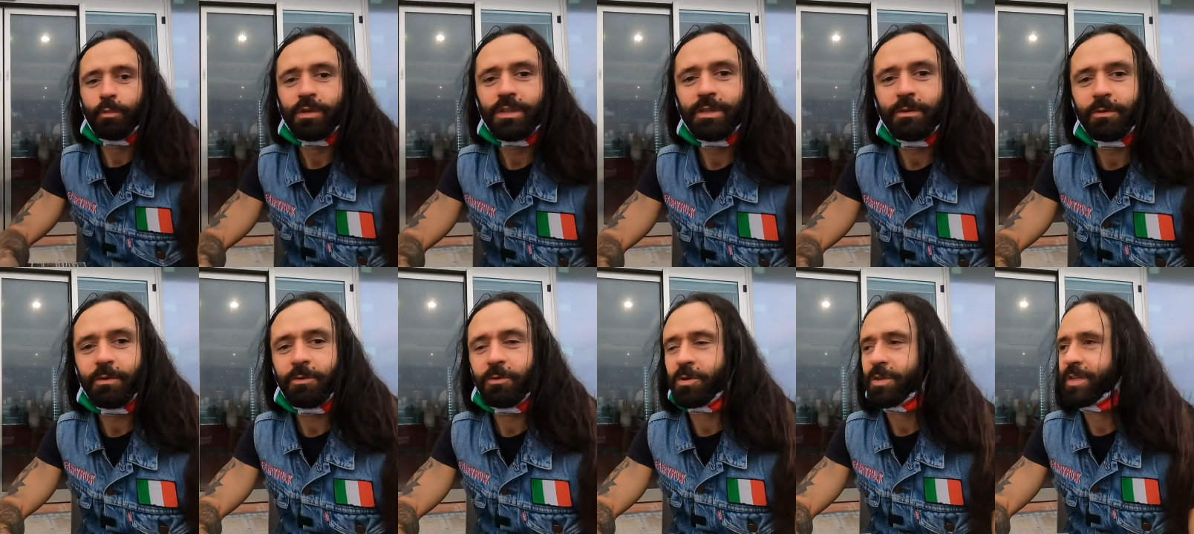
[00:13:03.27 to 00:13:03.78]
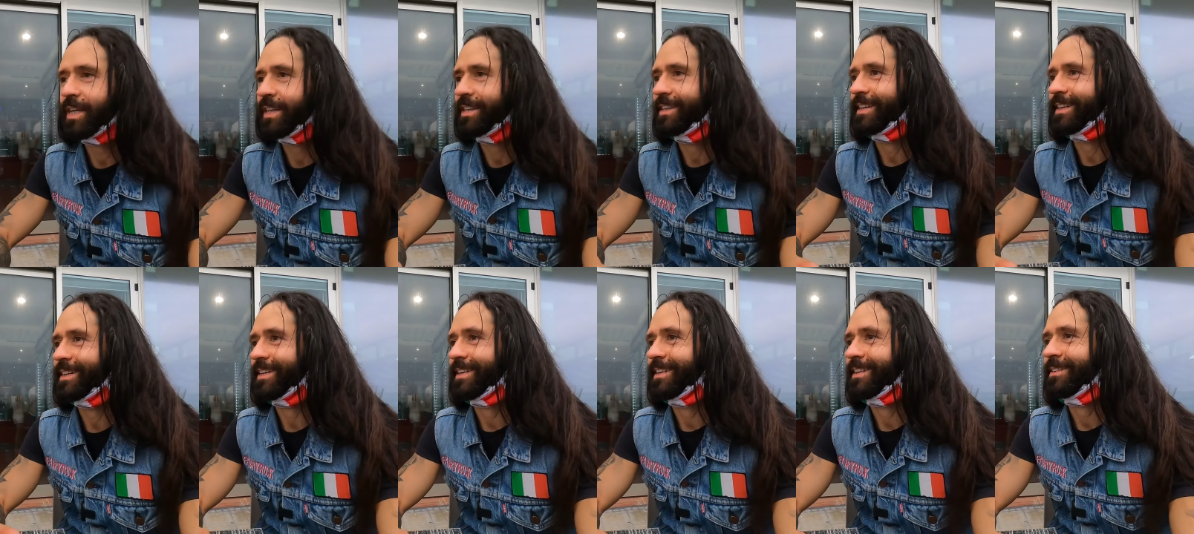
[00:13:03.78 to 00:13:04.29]
poi ti volevo
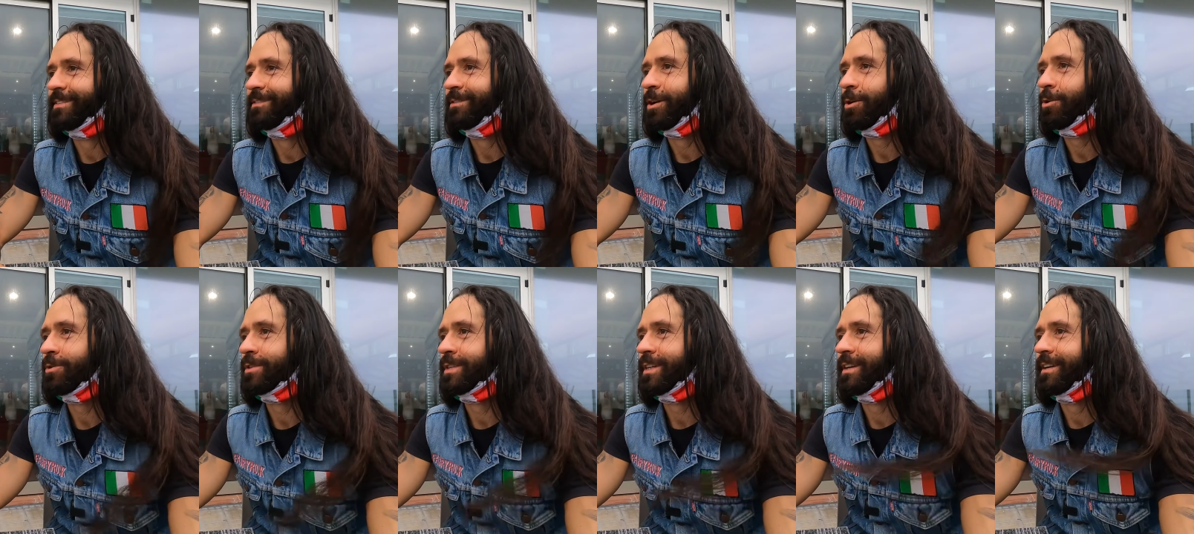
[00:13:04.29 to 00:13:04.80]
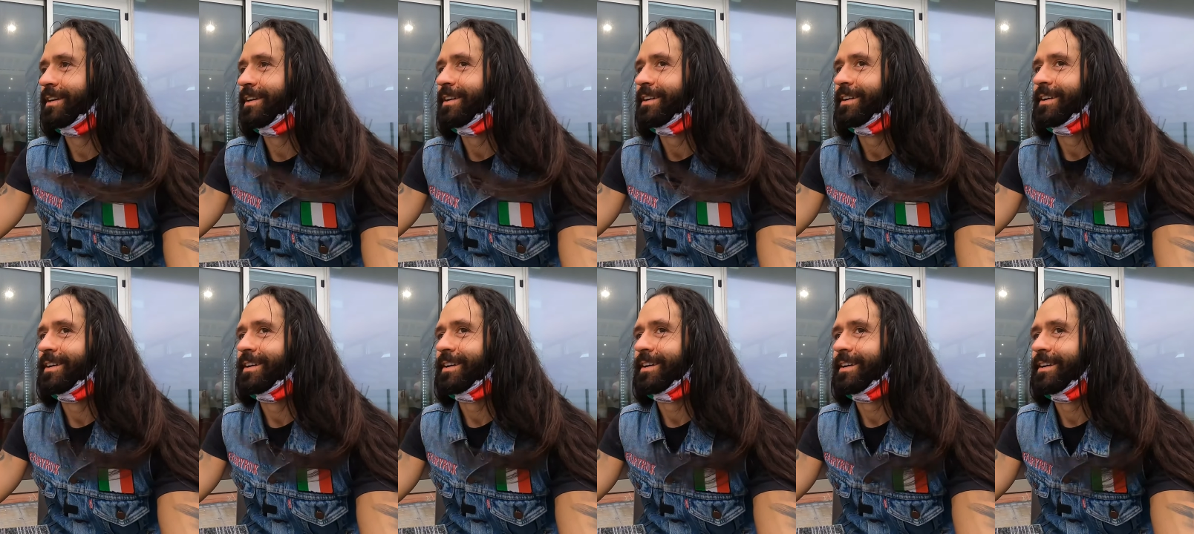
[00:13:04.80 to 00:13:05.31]
chiedere una
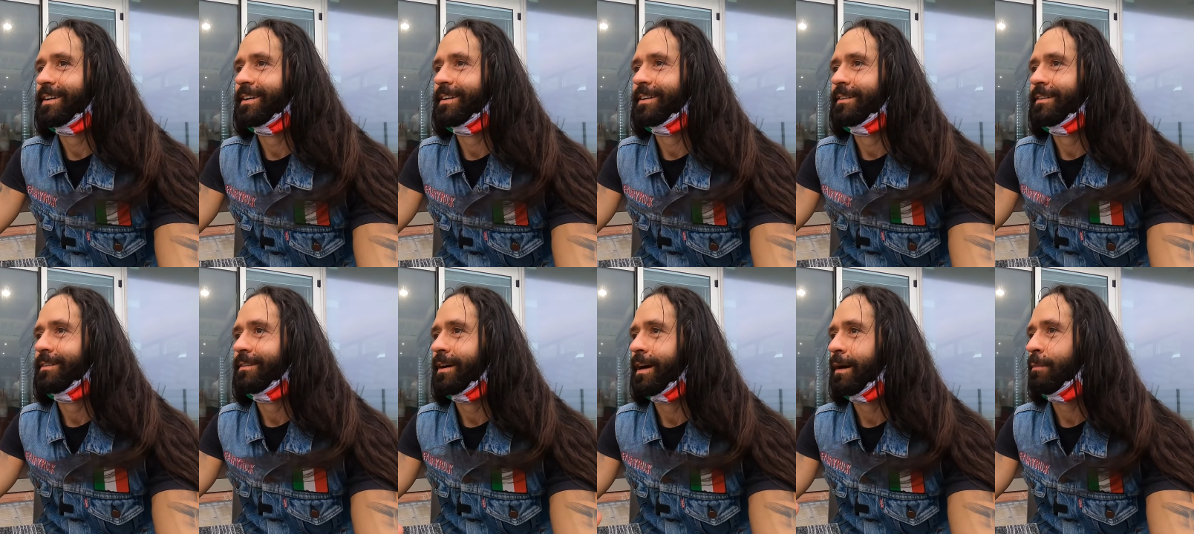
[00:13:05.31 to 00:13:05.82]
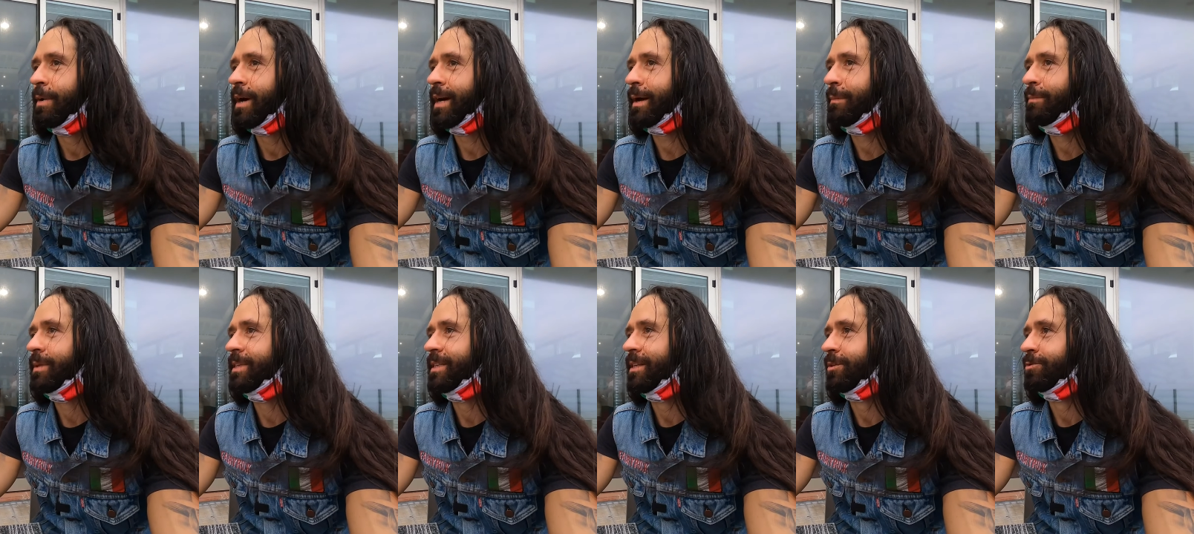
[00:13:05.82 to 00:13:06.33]
cosa a me è
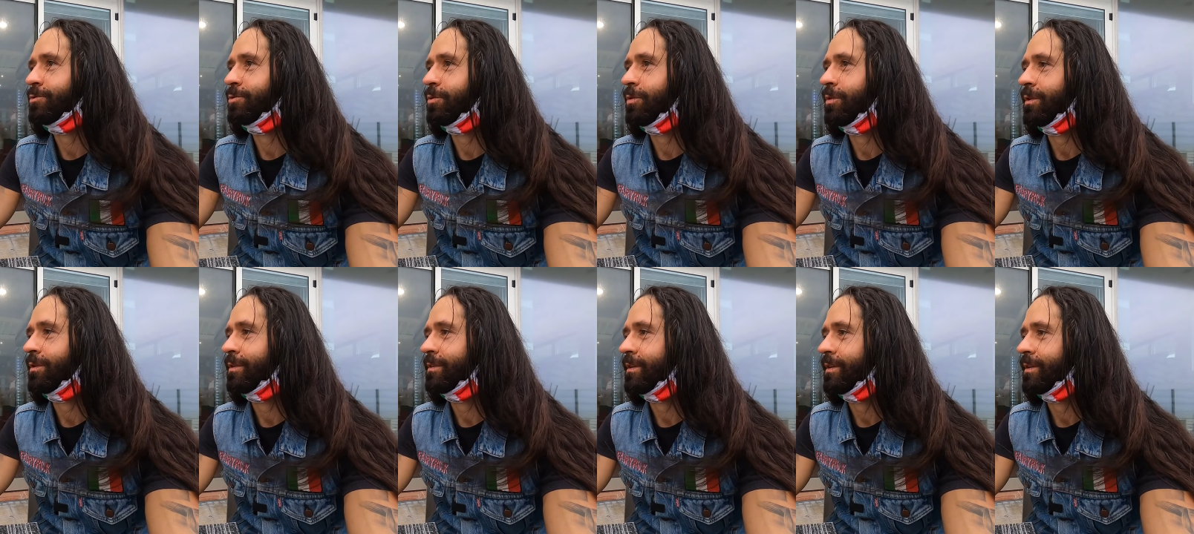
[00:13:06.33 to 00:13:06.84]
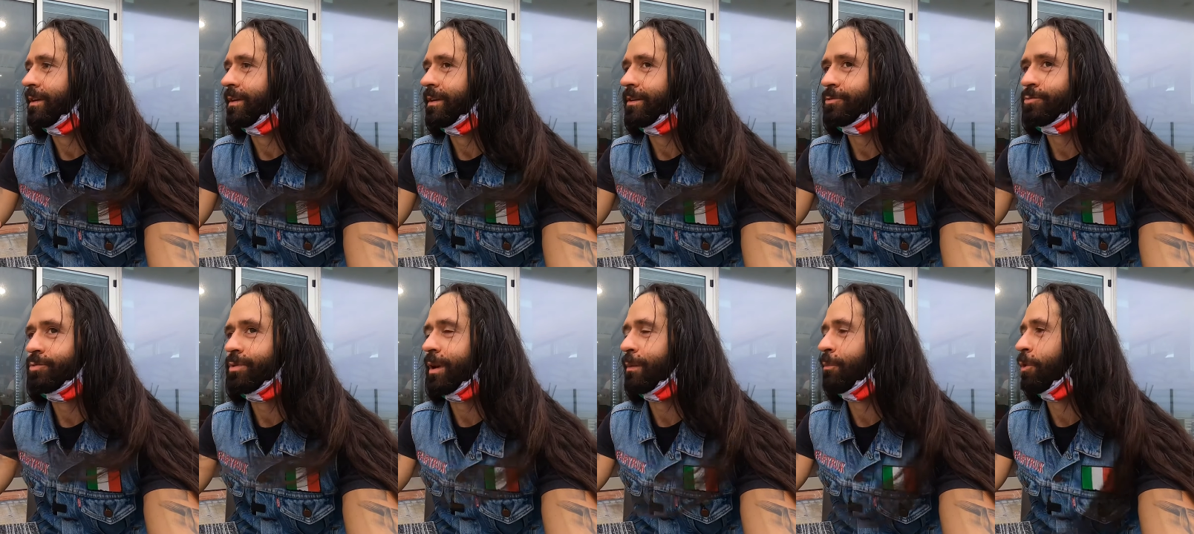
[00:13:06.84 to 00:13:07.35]
capitato eh,
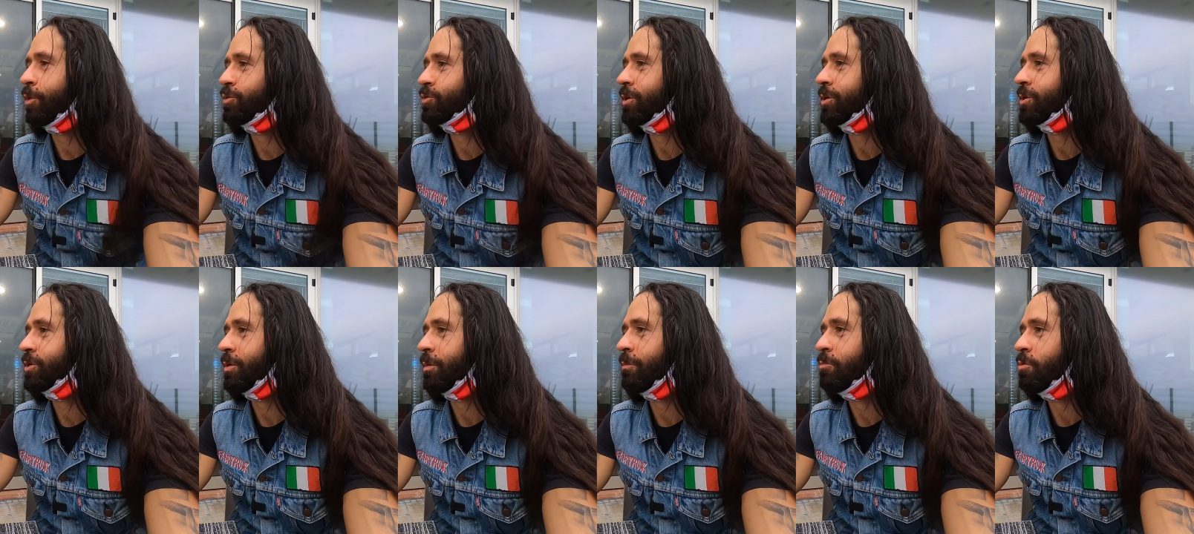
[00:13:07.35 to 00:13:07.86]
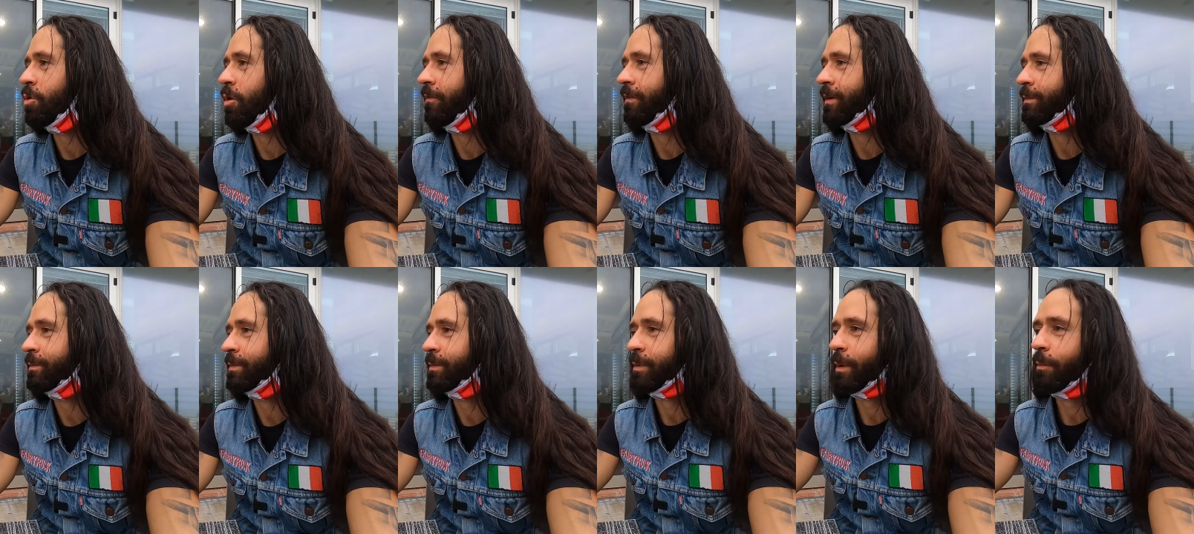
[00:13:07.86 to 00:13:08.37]
sulla moto di
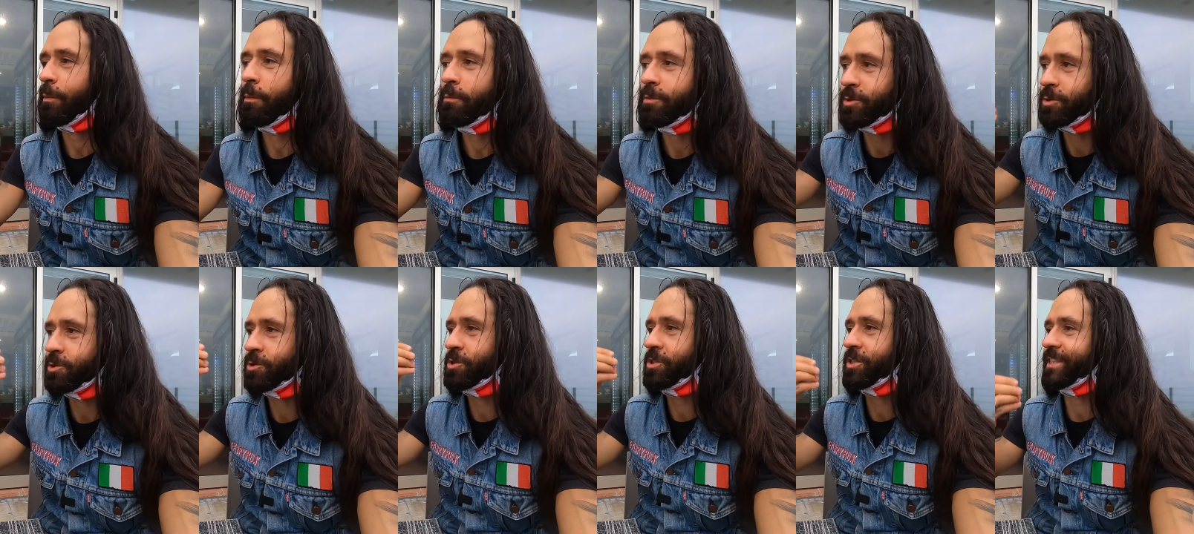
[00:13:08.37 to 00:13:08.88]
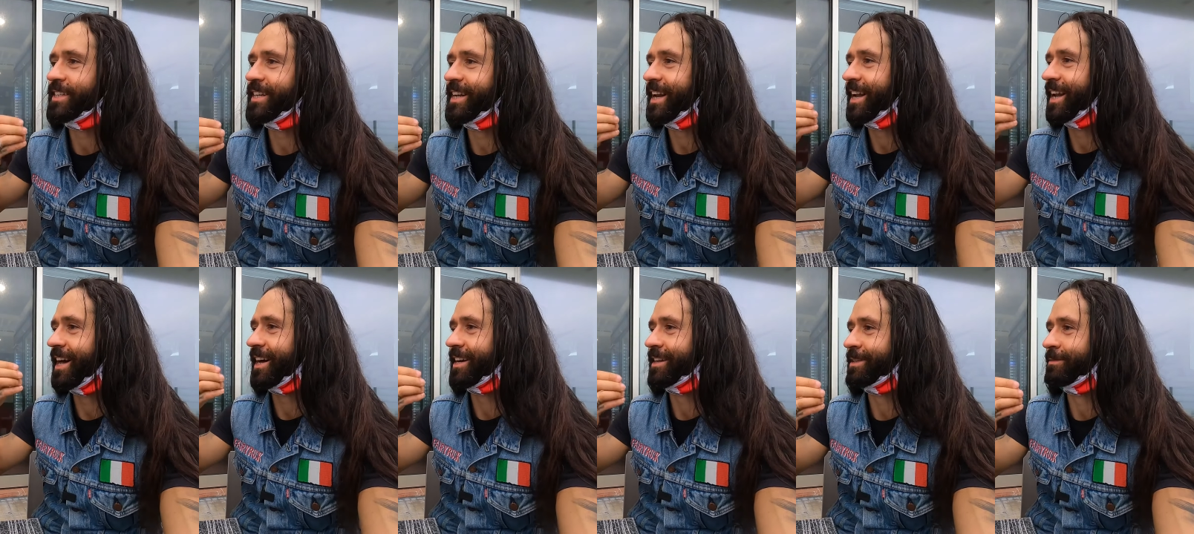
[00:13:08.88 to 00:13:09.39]
commuovermi, proprio mi sono scese le
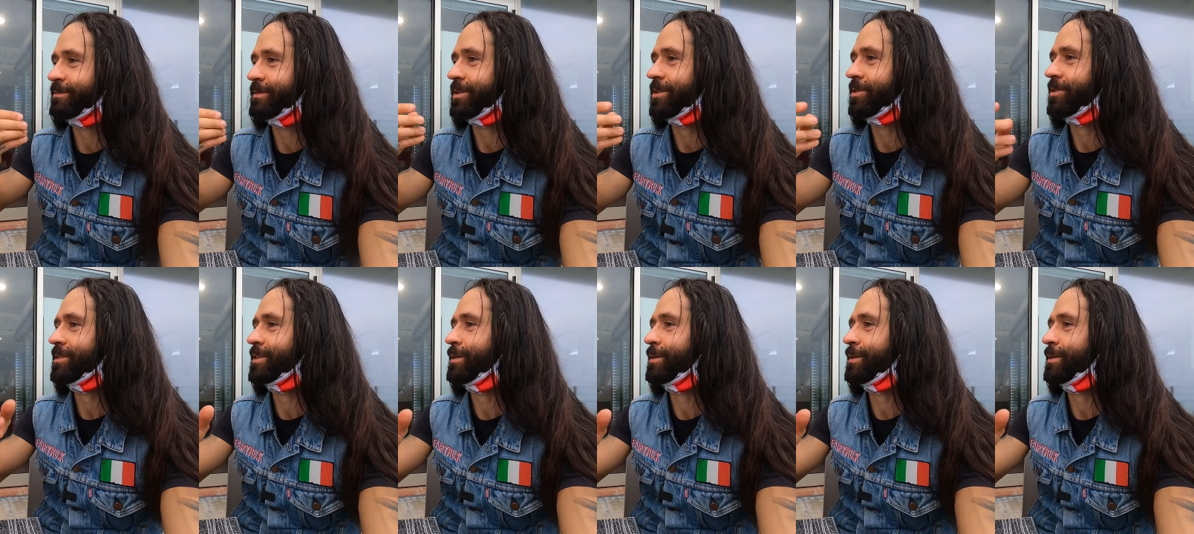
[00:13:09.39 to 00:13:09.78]
lacrime, no?